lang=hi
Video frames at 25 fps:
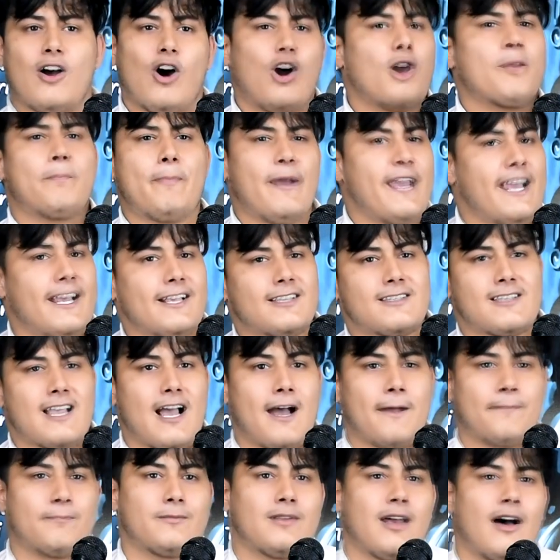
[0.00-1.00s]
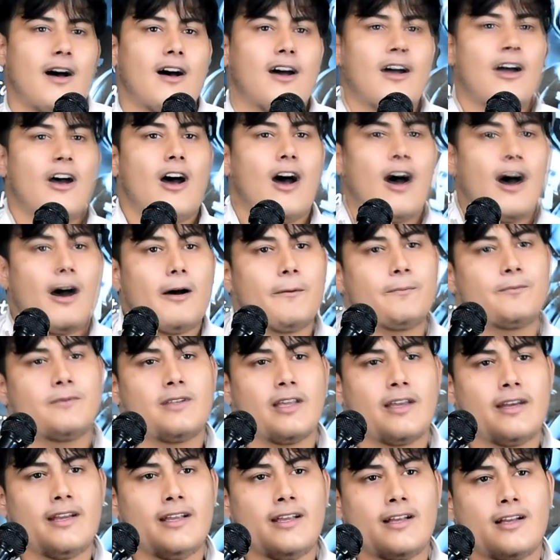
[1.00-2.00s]
और बेहिसाब था अब
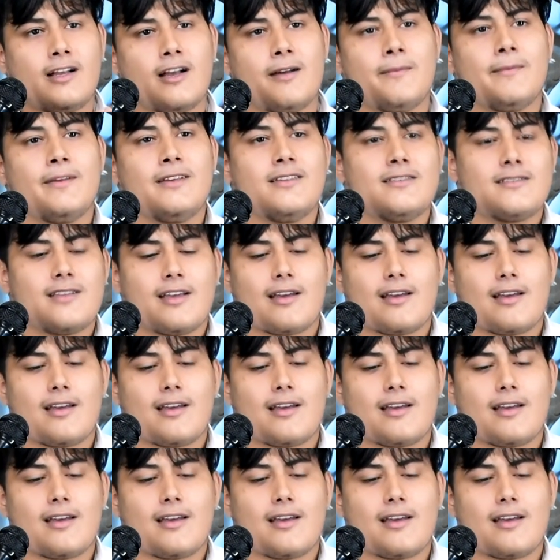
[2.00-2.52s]
तेरी कमी